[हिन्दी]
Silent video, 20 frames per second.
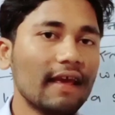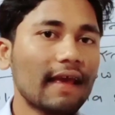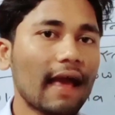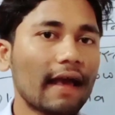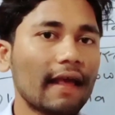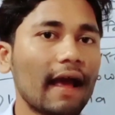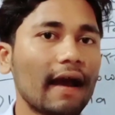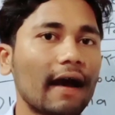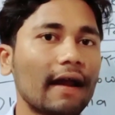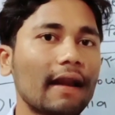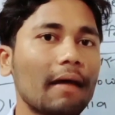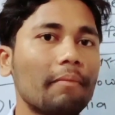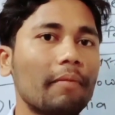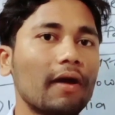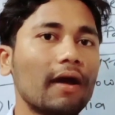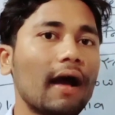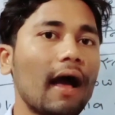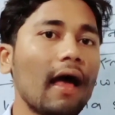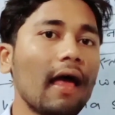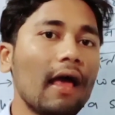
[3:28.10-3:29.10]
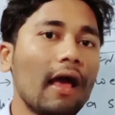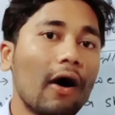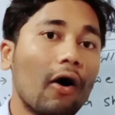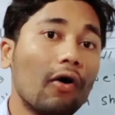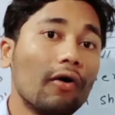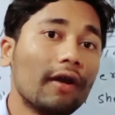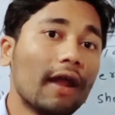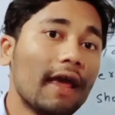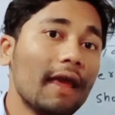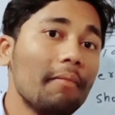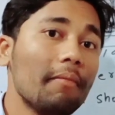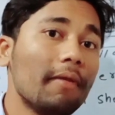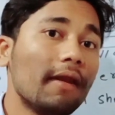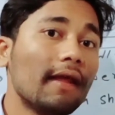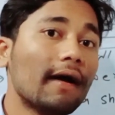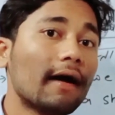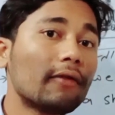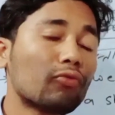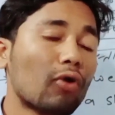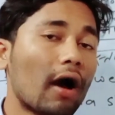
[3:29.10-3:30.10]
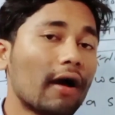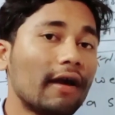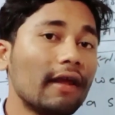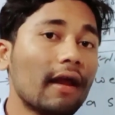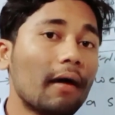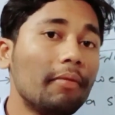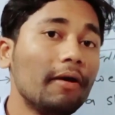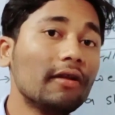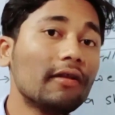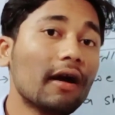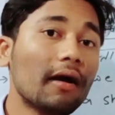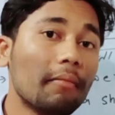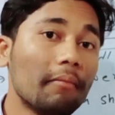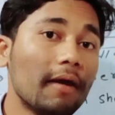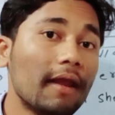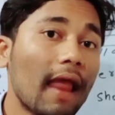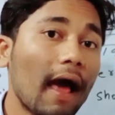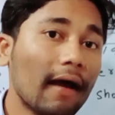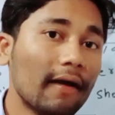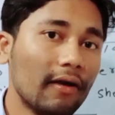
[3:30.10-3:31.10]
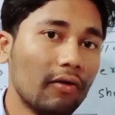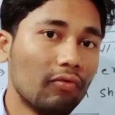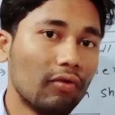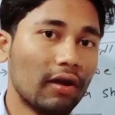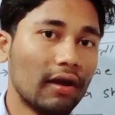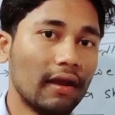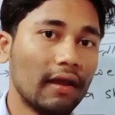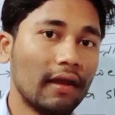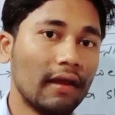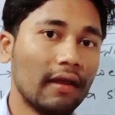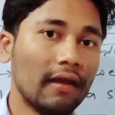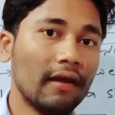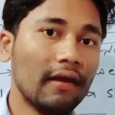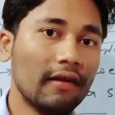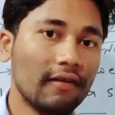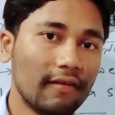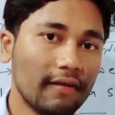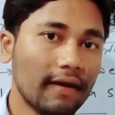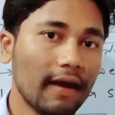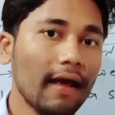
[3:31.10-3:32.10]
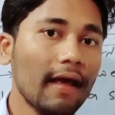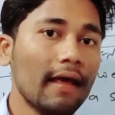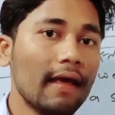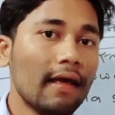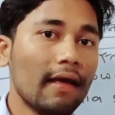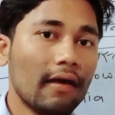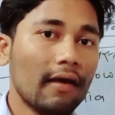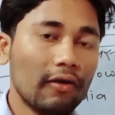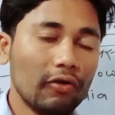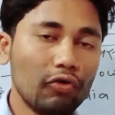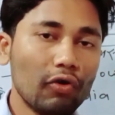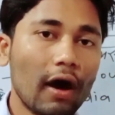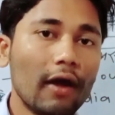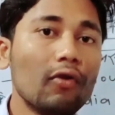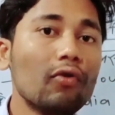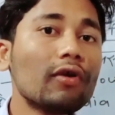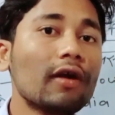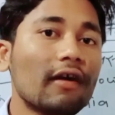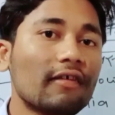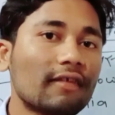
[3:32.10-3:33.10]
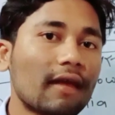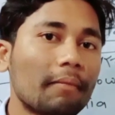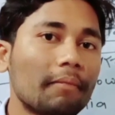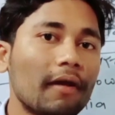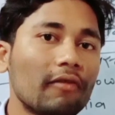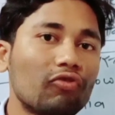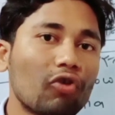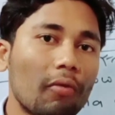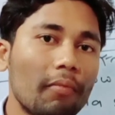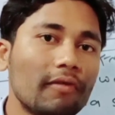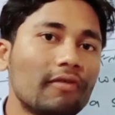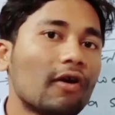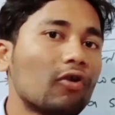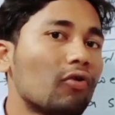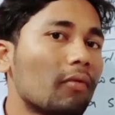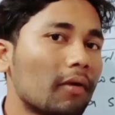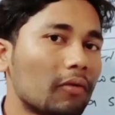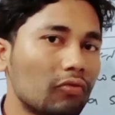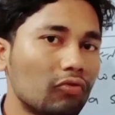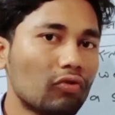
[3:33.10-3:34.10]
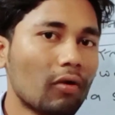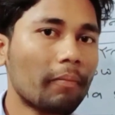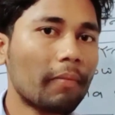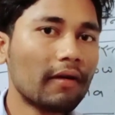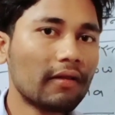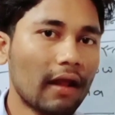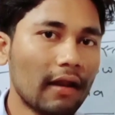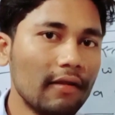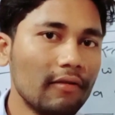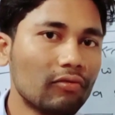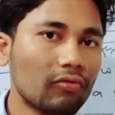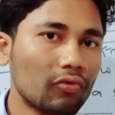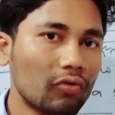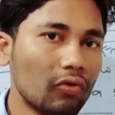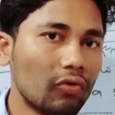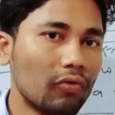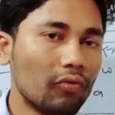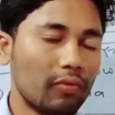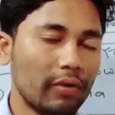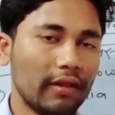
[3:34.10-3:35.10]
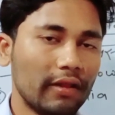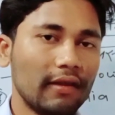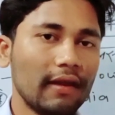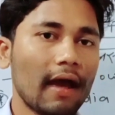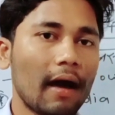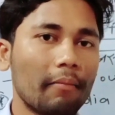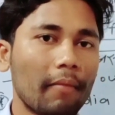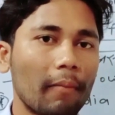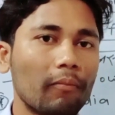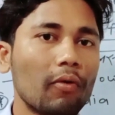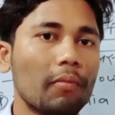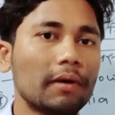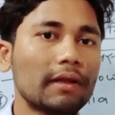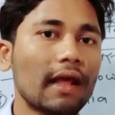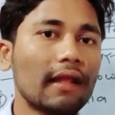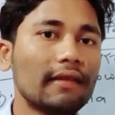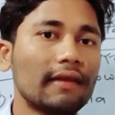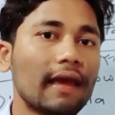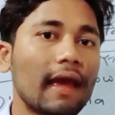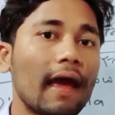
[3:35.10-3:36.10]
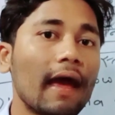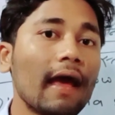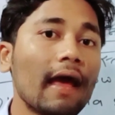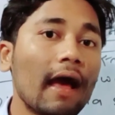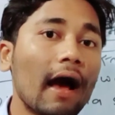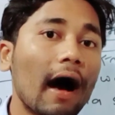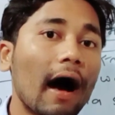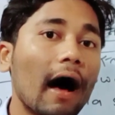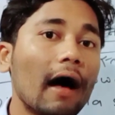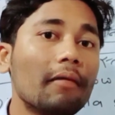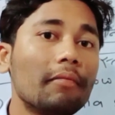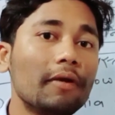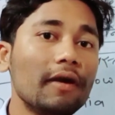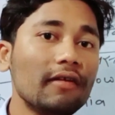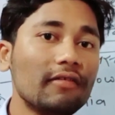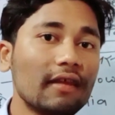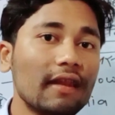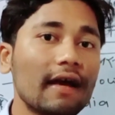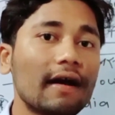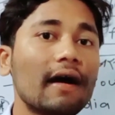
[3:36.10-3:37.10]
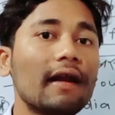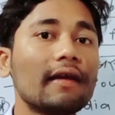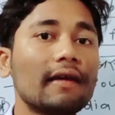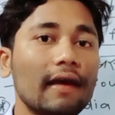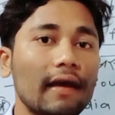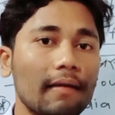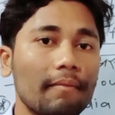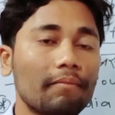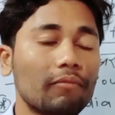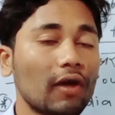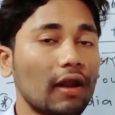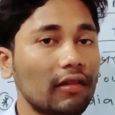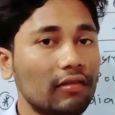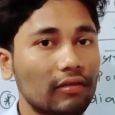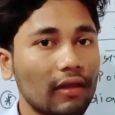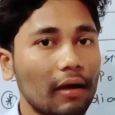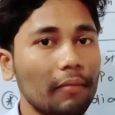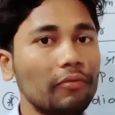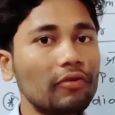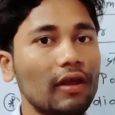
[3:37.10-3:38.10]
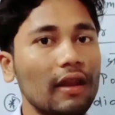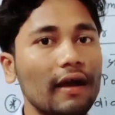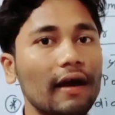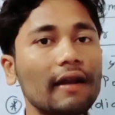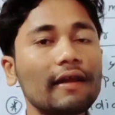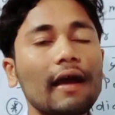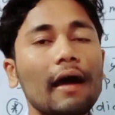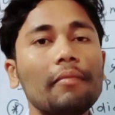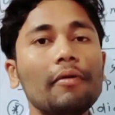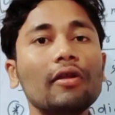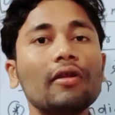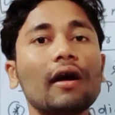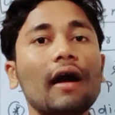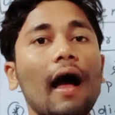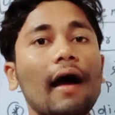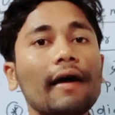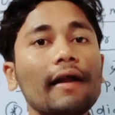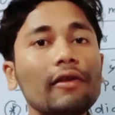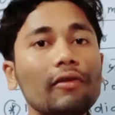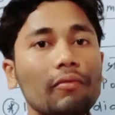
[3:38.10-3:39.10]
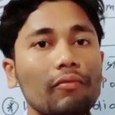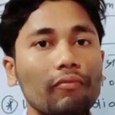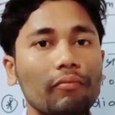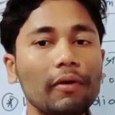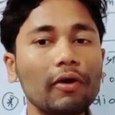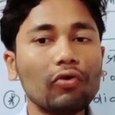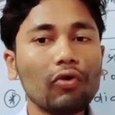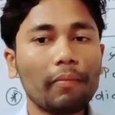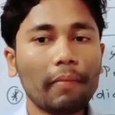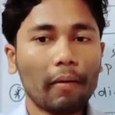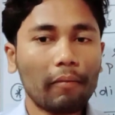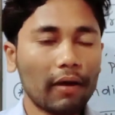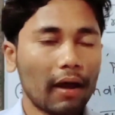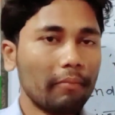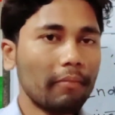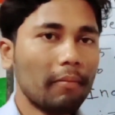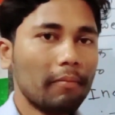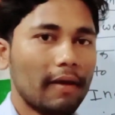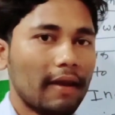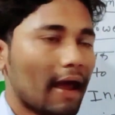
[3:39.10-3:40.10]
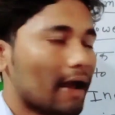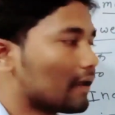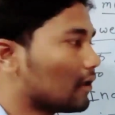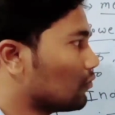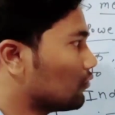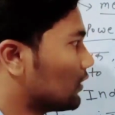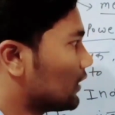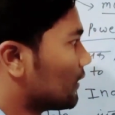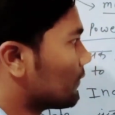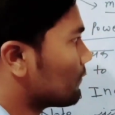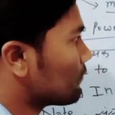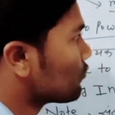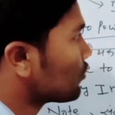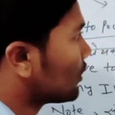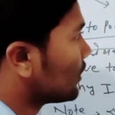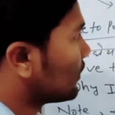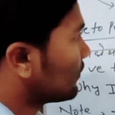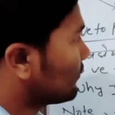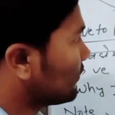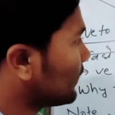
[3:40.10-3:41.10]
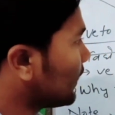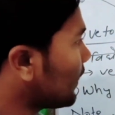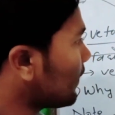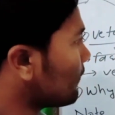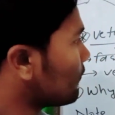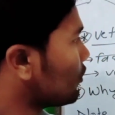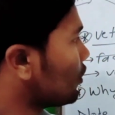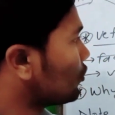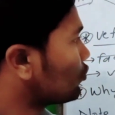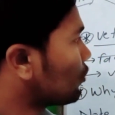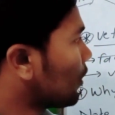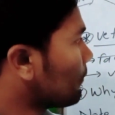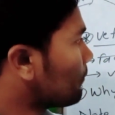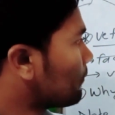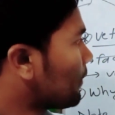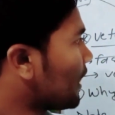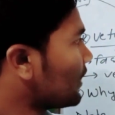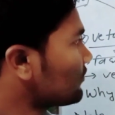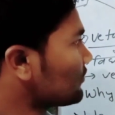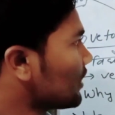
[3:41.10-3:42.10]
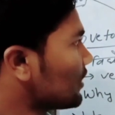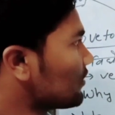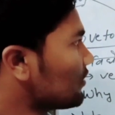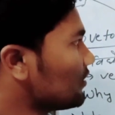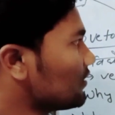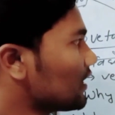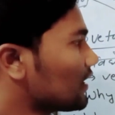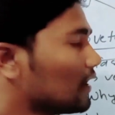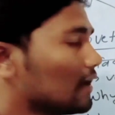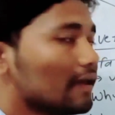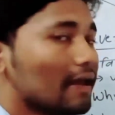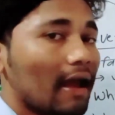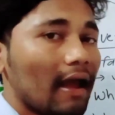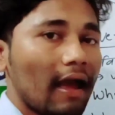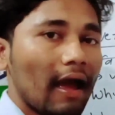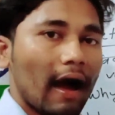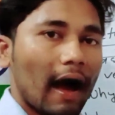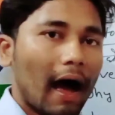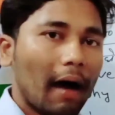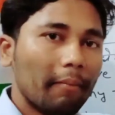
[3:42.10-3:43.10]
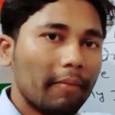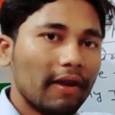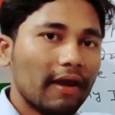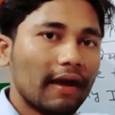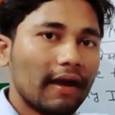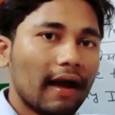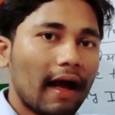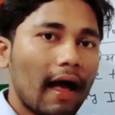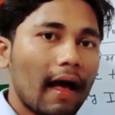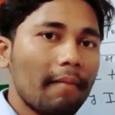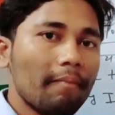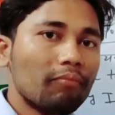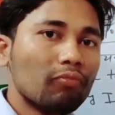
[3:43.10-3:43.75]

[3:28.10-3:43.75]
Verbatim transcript: लिए क्या क्या करना पड़ेगा और नहीं मिलेगा तो आखिर अभी तक मिला क्यों नहीं ठीक है यूएनओ की स्थापना 24 अक्टूबर 1945 को हुई थी हम आपको बता दिए हैं अभी से लेकर के या तब से लेकर अभी तक आखिर वीटो पावर हमें मिला क्यों नहीं ठीक है तो आप पांच कंट्री देख लिए अमेरिका